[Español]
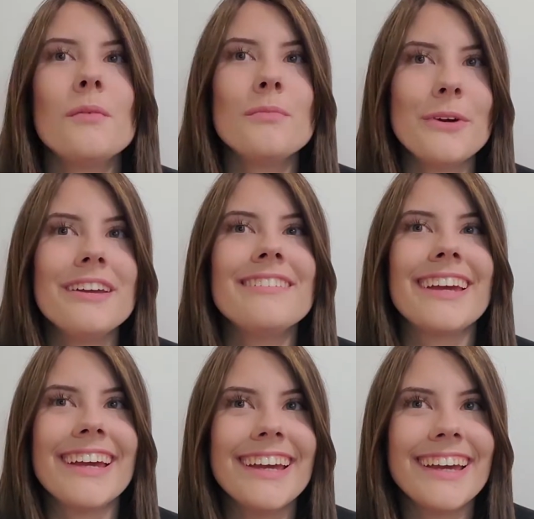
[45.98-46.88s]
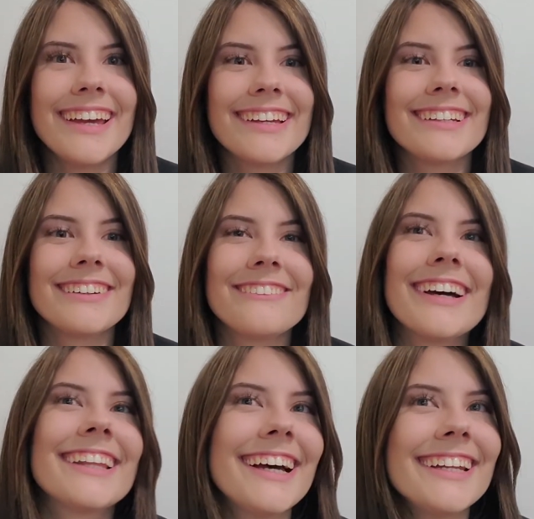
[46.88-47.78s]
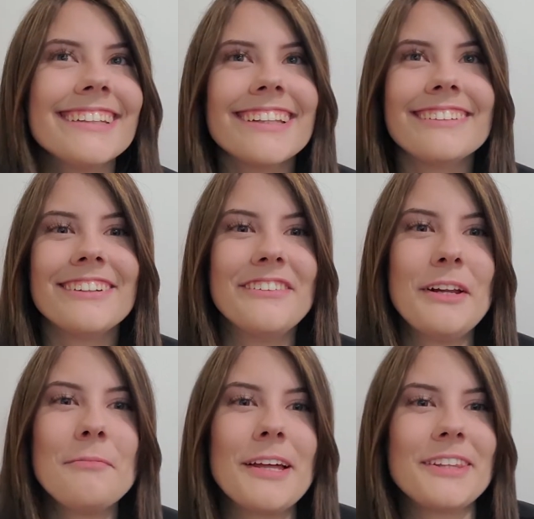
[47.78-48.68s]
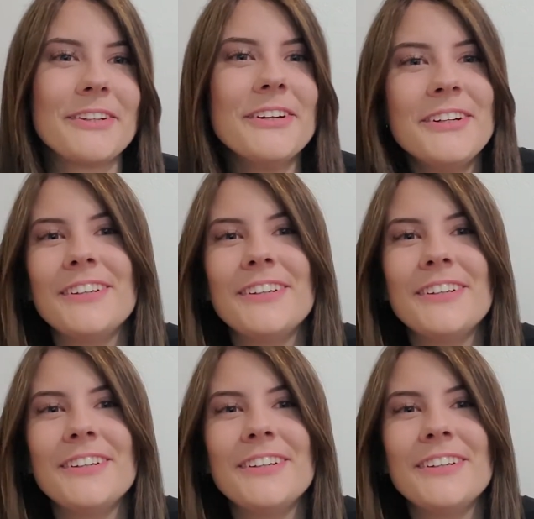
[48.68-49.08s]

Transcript: Muy bien, Watalin te devolvió el plato.